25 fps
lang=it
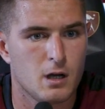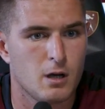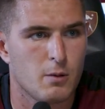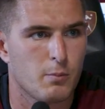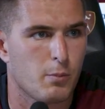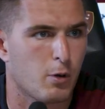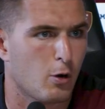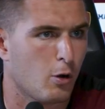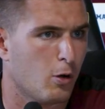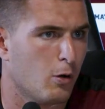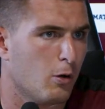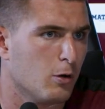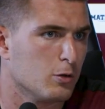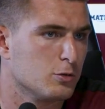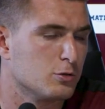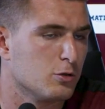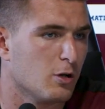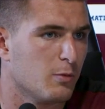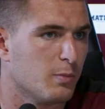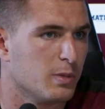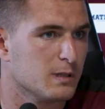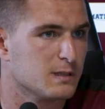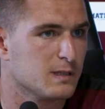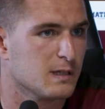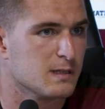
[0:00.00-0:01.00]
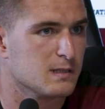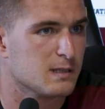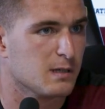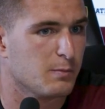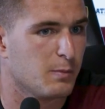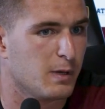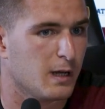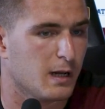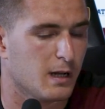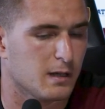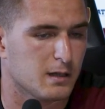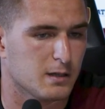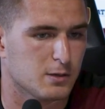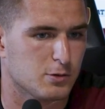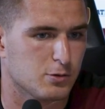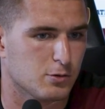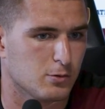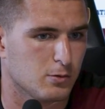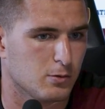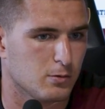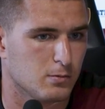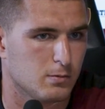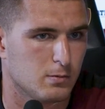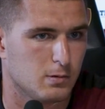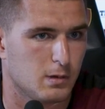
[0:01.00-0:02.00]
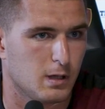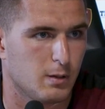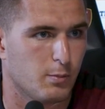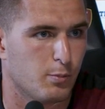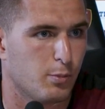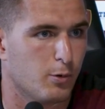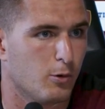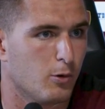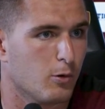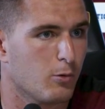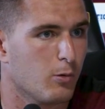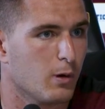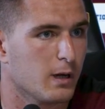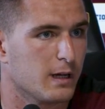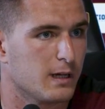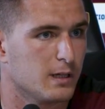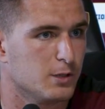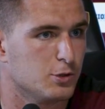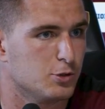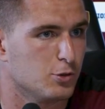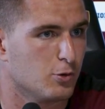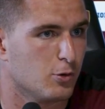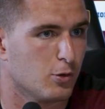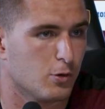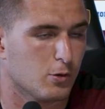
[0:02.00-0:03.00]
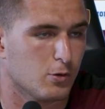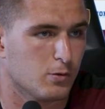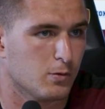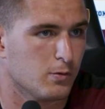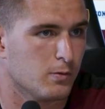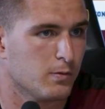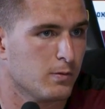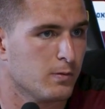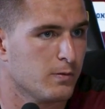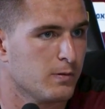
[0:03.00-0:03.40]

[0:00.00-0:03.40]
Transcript: però sto abbastanza bene, adesso tempo qualche giorno,